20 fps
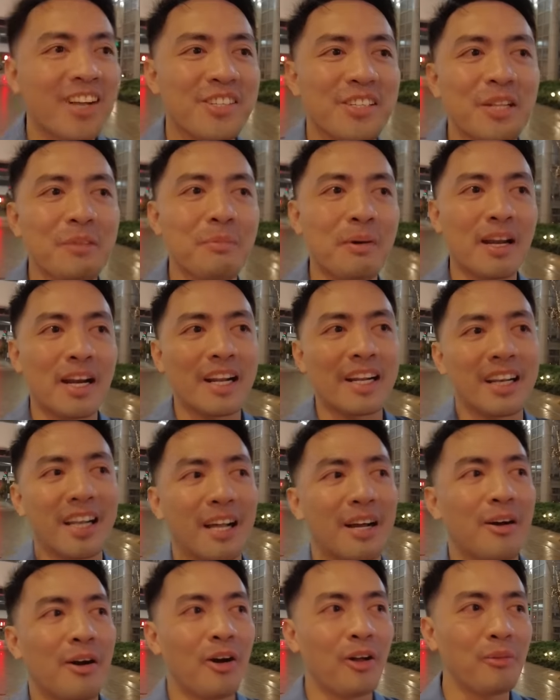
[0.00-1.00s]
Actually, parang
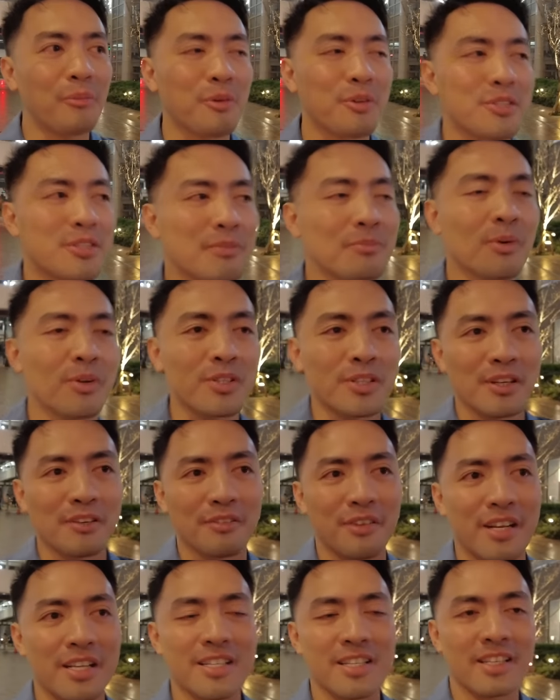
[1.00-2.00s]
almost most
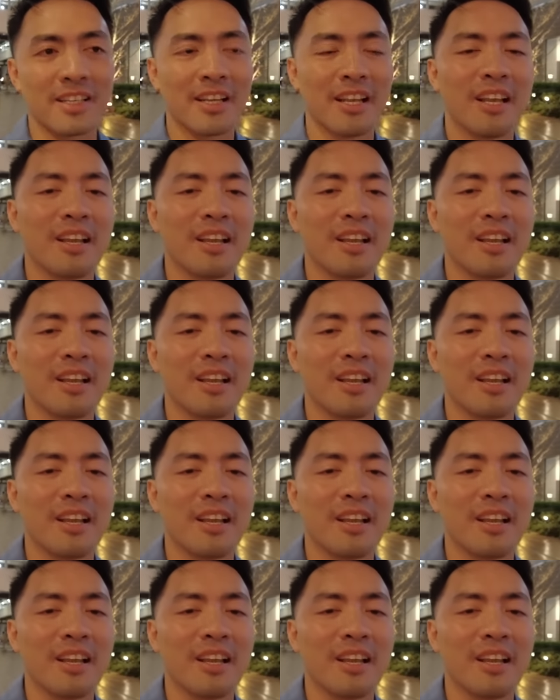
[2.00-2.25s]
of us,